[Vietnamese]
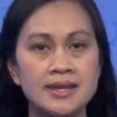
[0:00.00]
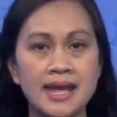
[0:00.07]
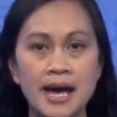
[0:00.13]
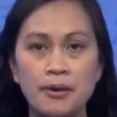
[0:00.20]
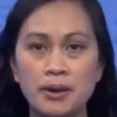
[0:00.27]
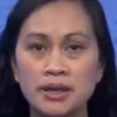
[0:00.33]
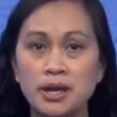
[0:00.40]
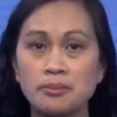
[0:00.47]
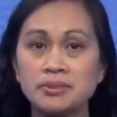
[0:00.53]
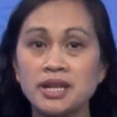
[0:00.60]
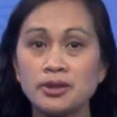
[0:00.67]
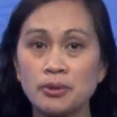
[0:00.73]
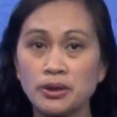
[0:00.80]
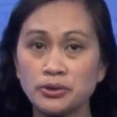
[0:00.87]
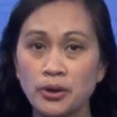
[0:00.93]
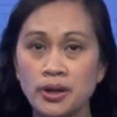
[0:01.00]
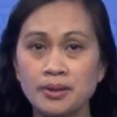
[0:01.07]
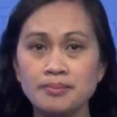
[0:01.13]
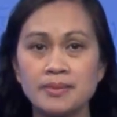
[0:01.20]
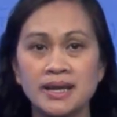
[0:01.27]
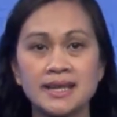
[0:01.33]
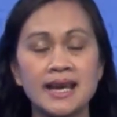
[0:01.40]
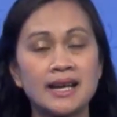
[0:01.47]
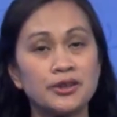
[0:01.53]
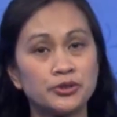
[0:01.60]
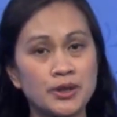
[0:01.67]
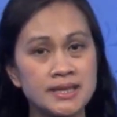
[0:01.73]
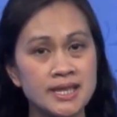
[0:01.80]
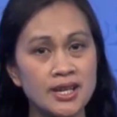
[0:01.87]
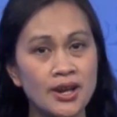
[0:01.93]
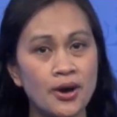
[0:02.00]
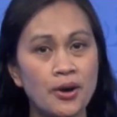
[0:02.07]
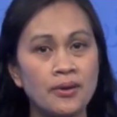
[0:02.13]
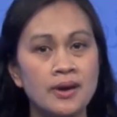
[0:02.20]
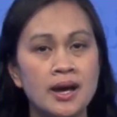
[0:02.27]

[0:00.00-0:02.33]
Nhà hoạt động Linh Quang Tuyến, biệt danh là Tuyến Xích Lô,